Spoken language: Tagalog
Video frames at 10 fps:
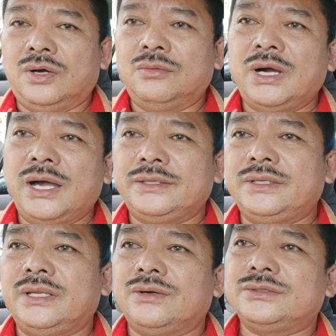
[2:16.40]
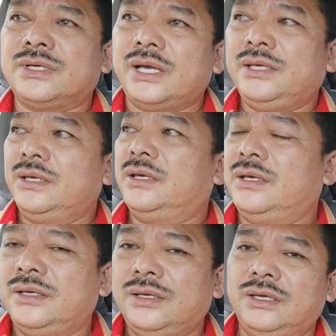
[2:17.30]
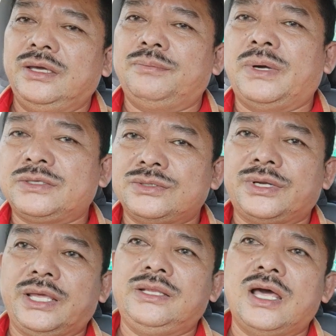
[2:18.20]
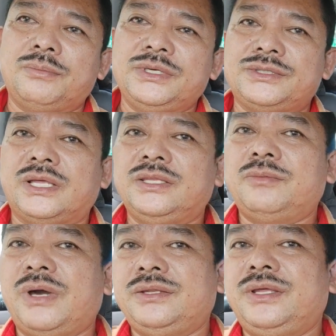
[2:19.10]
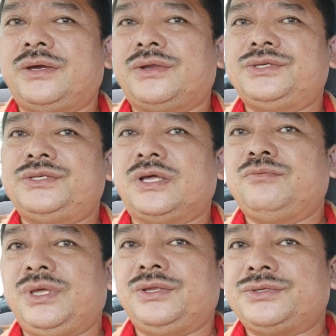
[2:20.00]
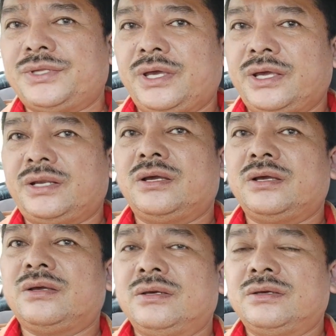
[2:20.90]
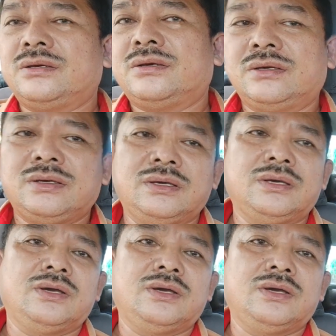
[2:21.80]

Umaatin ako sa kay Pastor Turn sa Divine then. Christian. Your destination will be on the left.